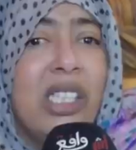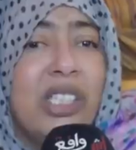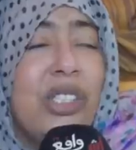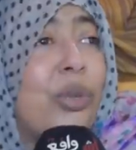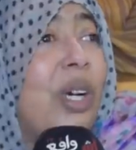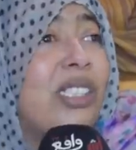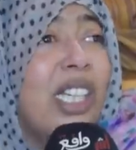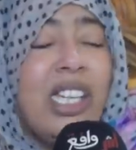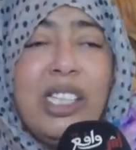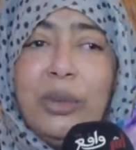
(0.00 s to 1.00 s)
شي كون
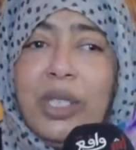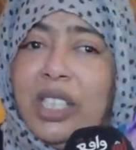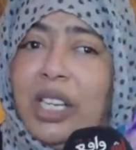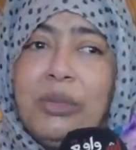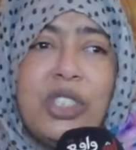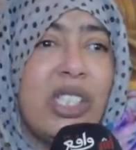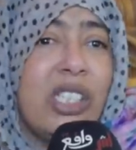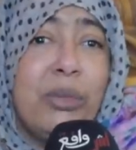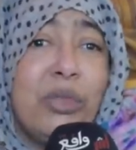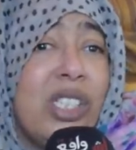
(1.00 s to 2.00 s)
تاع عين وحده غنمشي
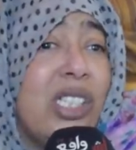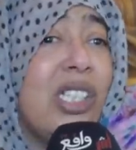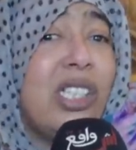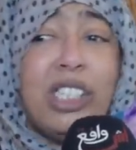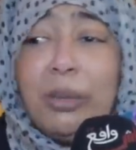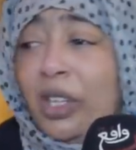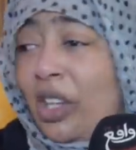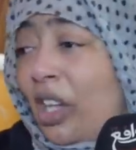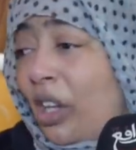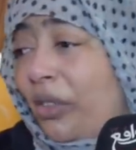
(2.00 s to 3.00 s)
نخدم ولكن انا دابا
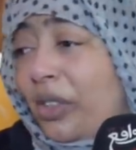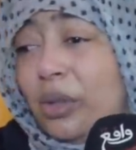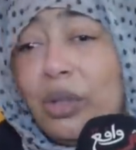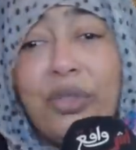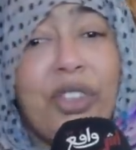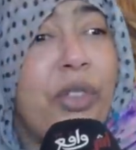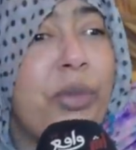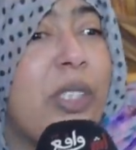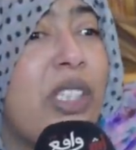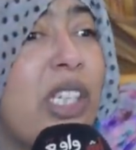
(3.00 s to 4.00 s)
في الظروف
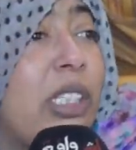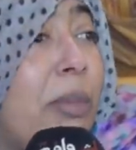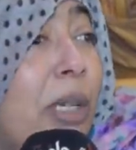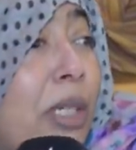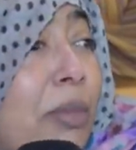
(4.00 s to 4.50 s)
كيفاش بغيت نخدم راه ما